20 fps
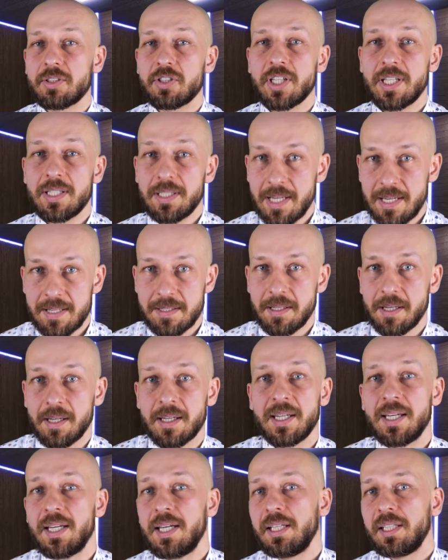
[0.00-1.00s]
się nie zje.
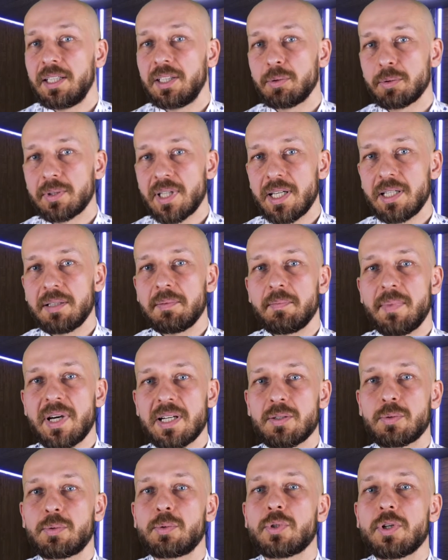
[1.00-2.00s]
I tutaj
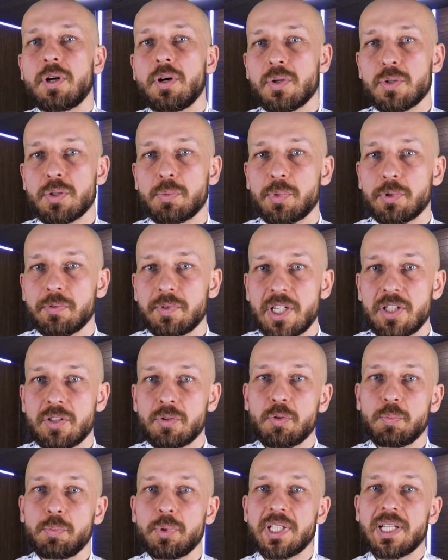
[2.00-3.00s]
bardzo dużo osób również
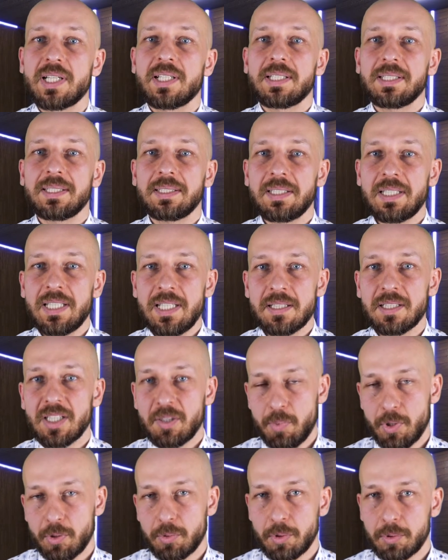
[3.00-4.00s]
kupuje innych
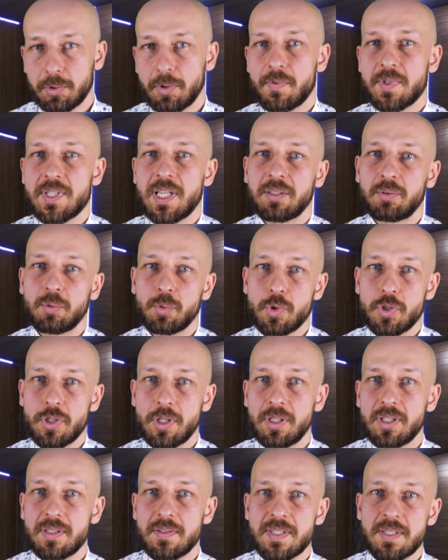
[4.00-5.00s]
produktów za
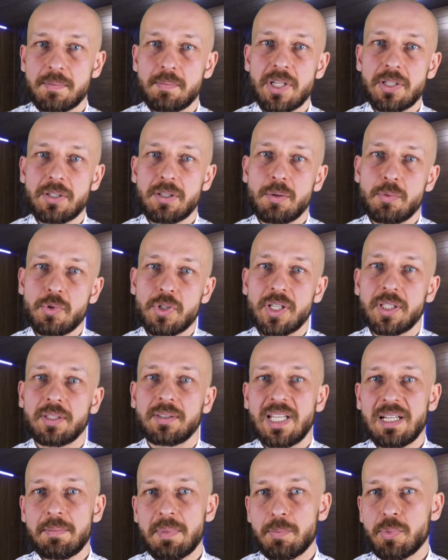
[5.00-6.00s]
dużo, z myślą, że
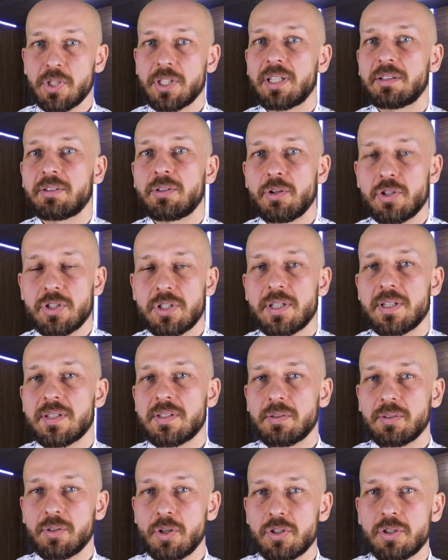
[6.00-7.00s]
termin przydatności
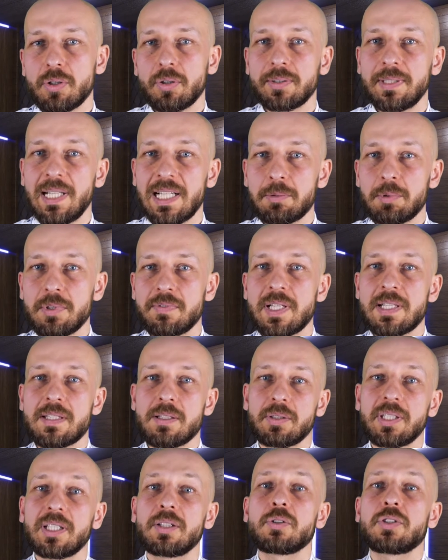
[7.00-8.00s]
jest dość odległy, więc
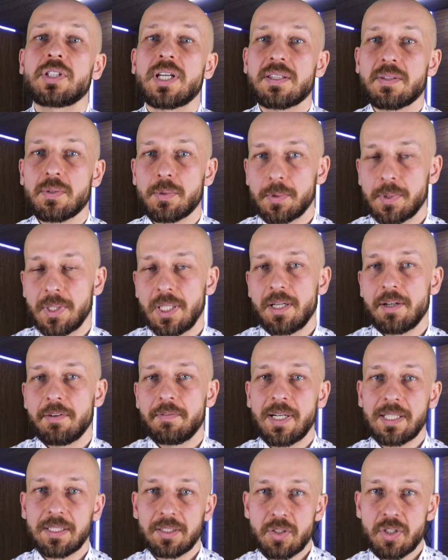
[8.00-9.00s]
do tego czasu
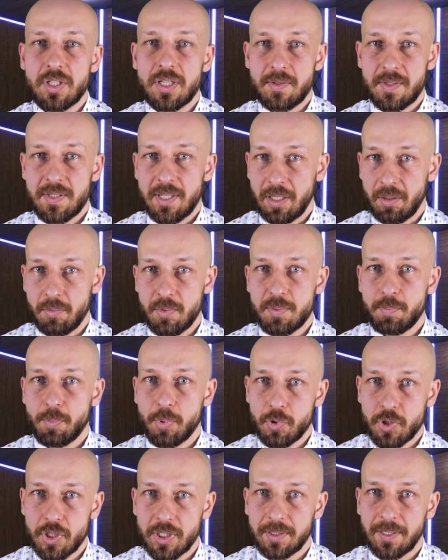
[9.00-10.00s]
faktycznie zostaną
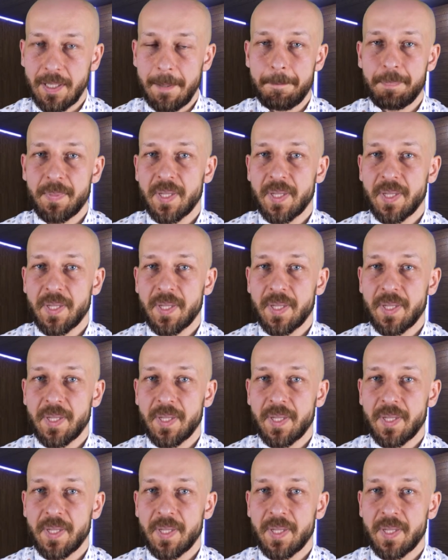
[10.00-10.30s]
spożyte.